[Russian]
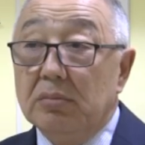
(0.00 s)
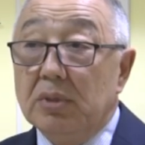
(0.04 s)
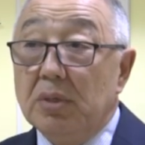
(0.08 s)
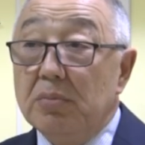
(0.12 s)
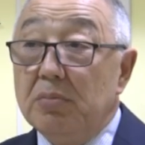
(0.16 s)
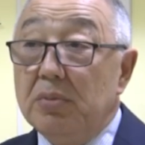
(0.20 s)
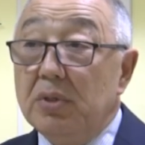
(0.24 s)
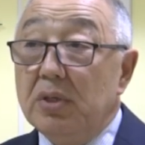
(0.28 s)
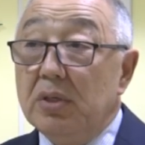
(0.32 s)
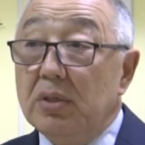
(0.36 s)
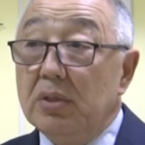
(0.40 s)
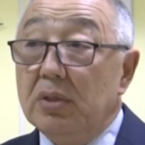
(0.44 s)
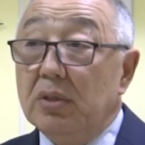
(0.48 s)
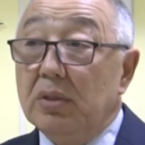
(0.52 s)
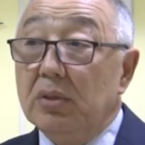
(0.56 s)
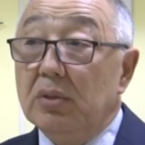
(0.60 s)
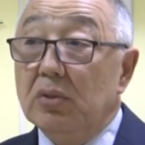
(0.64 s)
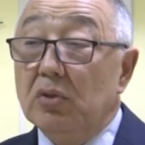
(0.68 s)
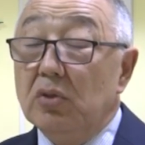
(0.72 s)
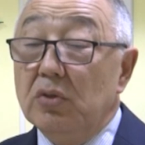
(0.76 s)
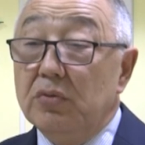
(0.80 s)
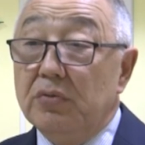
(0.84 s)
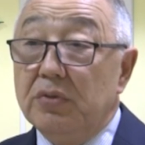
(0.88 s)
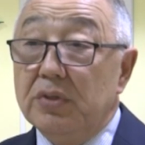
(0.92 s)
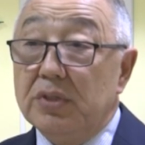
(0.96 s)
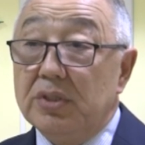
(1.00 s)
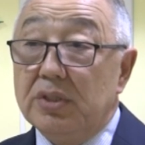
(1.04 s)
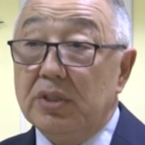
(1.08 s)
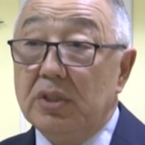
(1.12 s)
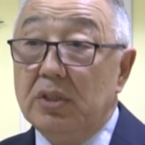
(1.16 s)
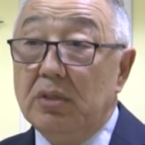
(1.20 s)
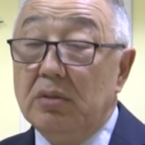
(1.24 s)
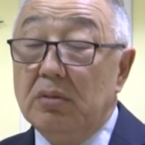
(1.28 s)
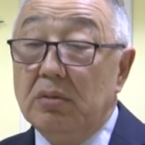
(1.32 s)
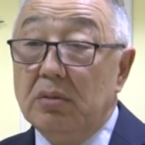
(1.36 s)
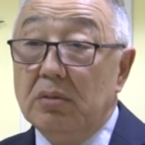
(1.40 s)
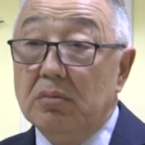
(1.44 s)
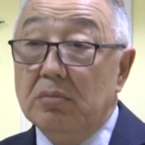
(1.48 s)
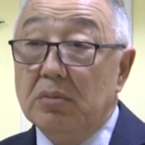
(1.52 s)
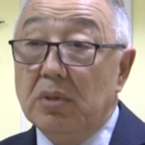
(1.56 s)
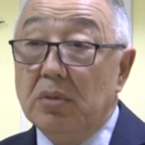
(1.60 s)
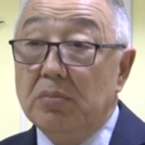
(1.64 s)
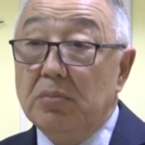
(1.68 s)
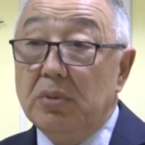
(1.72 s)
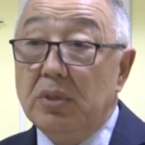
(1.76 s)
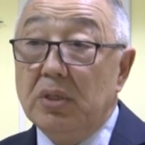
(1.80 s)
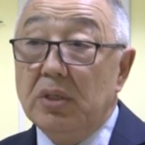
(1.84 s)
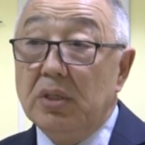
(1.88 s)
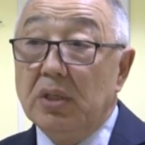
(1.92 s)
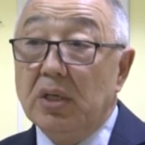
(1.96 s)
Мобильный офис и
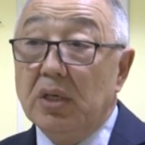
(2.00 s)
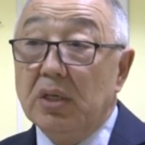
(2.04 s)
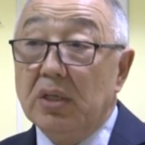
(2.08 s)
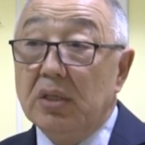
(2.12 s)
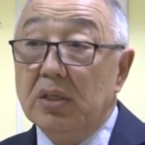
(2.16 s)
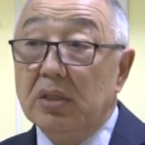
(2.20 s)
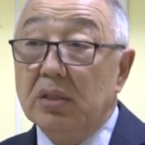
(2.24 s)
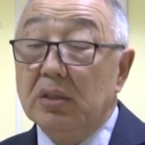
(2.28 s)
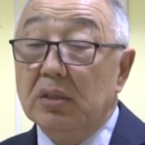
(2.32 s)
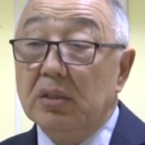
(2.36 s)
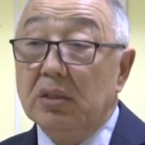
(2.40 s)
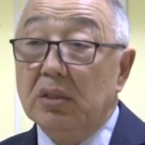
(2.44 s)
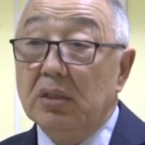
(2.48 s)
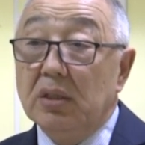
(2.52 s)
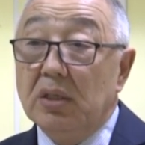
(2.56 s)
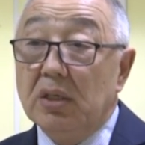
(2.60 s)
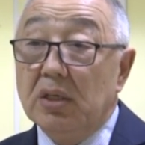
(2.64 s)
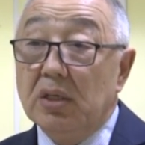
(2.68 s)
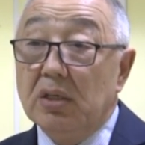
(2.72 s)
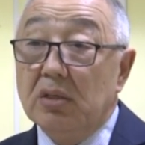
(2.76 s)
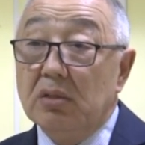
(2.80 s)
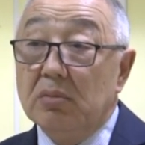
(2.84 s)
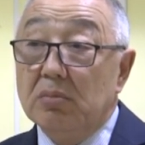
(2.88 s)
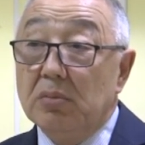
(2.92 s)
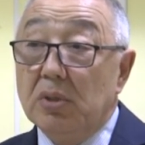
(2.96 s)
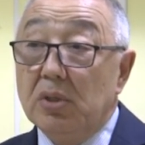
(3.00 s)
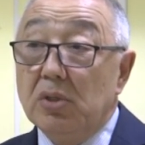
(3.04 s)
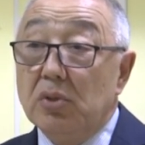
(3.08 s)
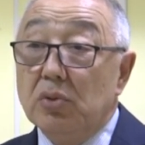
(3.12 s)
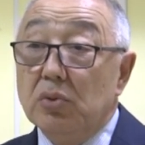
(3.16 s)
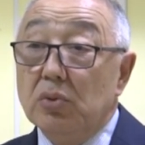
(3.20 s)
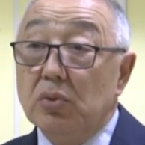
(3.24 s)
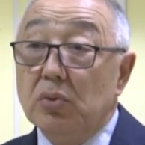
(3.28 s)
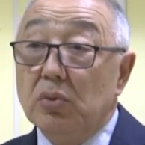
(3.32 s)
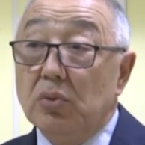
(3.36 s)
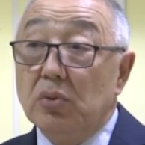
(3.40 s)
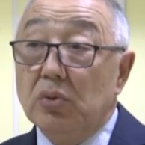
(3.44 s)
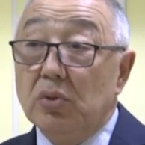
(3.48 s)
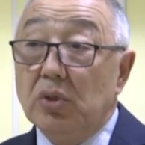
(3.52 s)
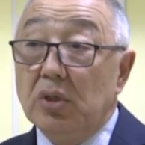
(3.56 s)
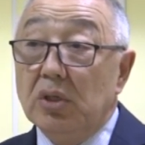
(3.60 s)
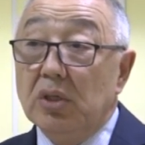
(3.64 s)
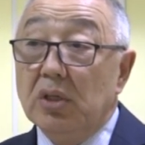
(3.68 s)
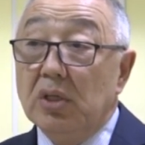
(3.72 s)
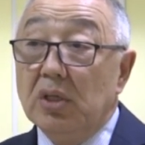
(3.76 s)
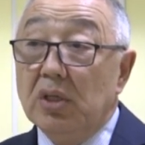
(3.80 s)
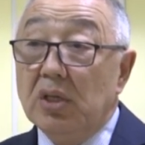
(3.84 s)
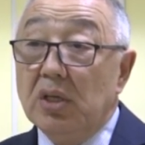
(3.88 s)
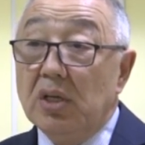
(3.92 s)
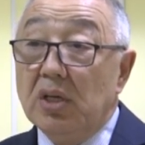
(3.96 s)
мобильный агент играют большую
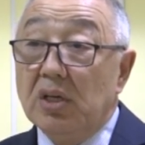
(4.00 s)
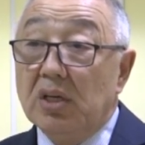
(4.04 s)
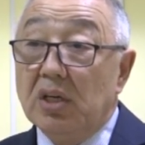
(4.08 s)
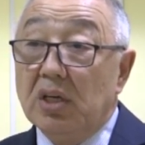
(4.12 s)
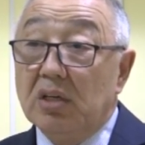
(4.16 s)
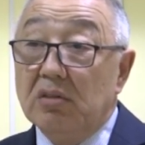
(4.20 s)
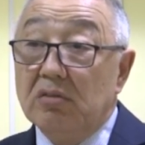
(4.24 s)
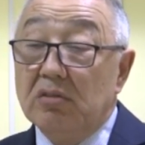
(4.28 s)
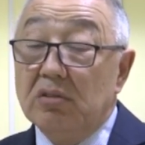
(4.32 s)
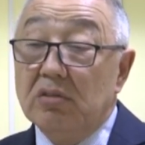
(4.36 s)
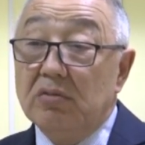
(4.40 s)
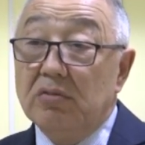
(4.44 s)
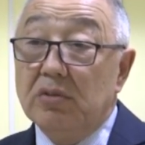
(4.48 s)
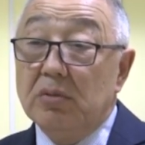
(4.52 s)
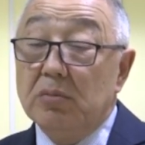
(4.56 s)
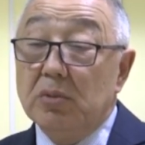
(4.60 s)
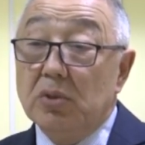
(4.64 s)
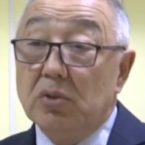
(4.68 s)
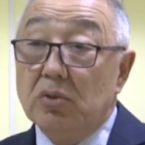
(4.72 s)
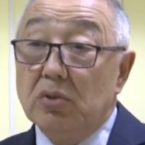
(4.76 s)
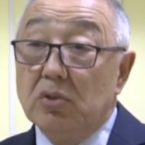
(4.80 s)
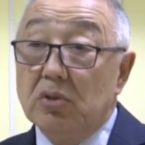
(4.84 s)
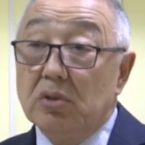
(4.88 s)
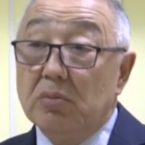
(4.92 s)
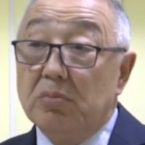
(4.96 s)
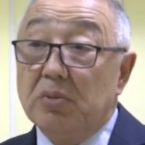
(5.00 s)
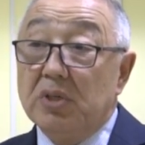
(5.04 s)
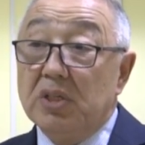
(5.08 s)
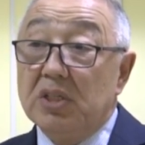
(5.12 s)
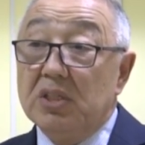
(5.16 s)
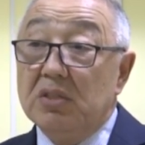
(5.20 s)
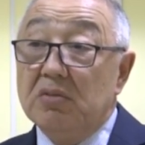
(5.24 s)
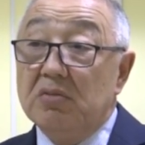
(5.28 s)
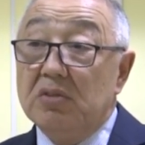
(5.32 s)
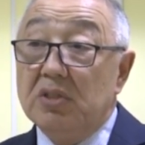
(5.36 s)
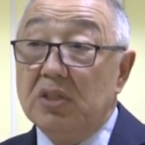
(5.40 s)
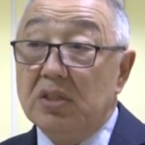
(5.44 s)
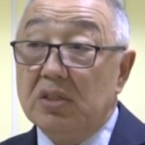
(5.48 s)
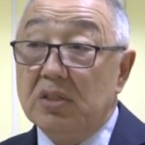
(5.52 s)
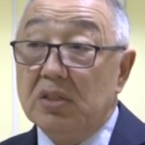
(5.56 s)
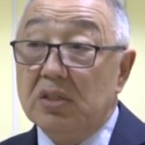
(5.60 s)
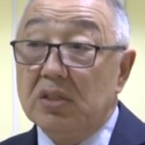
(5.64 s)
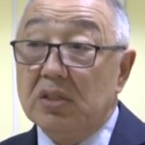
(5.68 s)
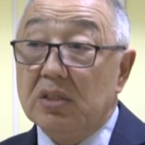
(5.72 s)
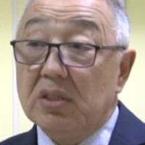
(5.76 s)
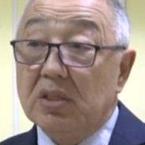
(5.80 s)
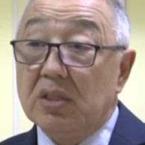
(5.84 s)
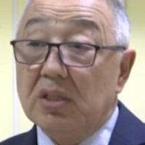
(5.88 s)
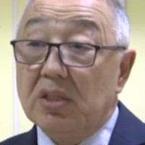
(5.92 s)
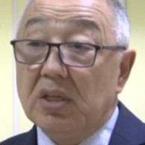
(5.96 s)
роль как в
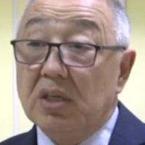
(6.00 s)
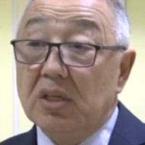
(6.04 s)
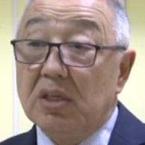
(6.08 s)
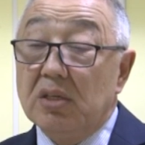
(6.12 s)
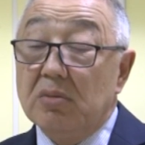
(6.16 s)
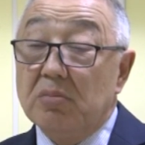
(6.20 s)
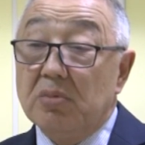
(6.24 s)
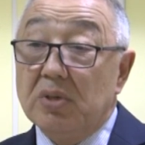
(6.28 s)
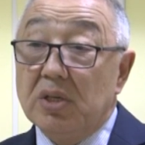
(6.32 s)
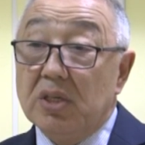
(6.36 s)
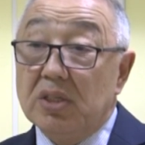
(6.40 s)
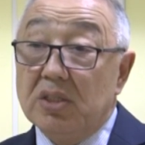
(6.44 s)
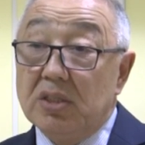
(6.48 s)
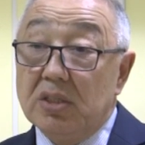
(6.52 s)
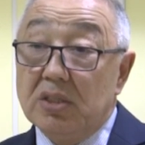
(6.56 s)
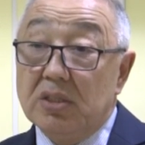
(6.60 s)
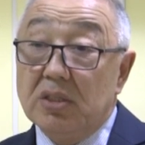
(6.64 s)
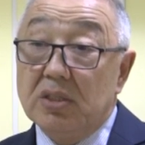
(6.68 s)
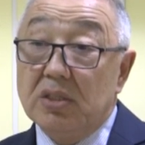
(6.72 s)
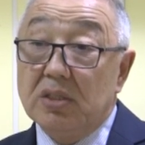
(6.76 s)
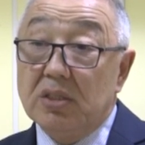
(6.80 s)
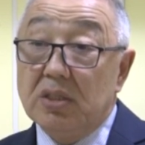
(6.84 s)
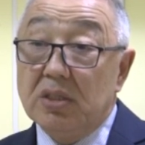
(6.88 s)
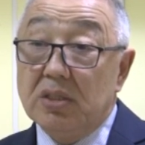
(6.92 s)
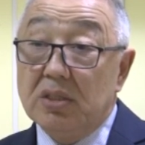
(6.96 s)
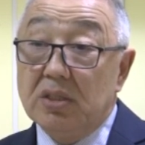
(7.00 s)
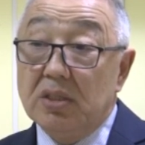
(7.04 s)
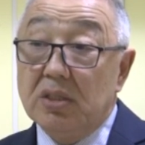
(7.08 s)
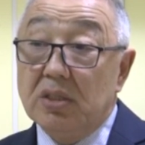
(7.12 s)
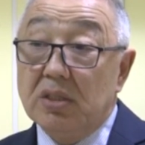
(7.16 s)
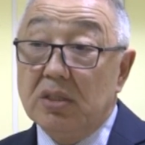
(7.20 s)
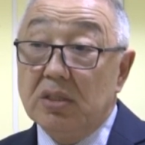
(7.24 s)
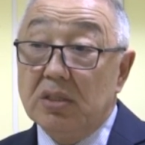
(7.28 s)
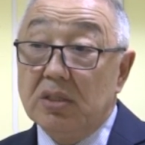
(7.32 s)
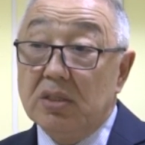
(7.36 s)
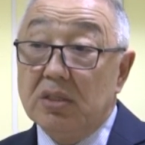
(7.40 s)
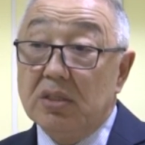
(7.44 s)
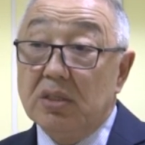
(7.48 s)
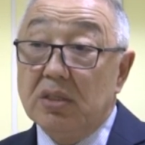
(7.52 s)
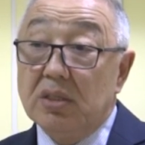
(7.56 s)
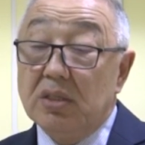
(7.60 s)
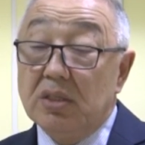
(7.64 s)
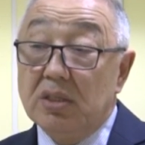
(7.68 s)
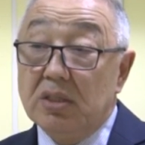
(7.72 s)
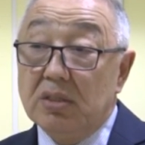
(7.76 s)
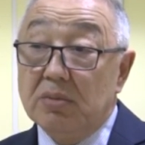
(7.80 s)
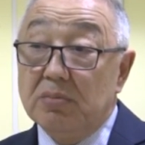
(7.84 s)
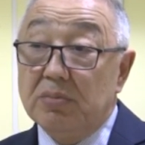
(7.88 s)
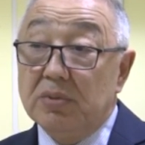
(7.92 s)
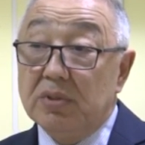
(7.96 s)
информационно-просветительской, так и практической деятельности
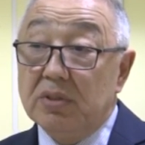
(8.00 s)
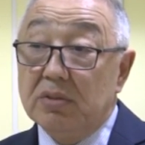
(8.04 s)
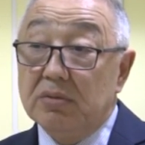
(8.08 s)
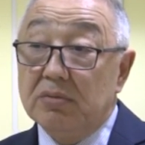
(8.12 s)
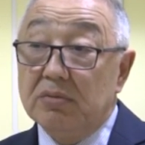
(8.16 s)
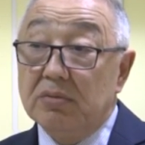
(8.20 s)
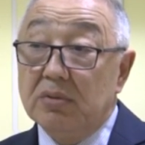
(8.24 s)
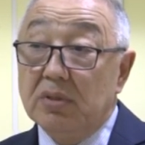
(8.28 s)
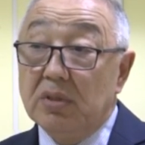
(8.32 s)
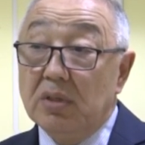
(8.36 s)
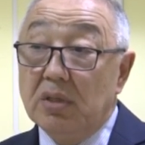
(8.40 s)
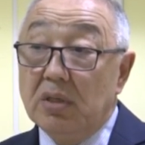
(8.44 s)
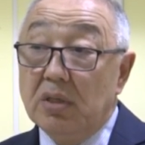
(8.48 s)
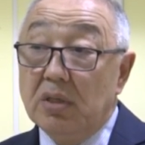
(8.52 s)
ЕНПФ.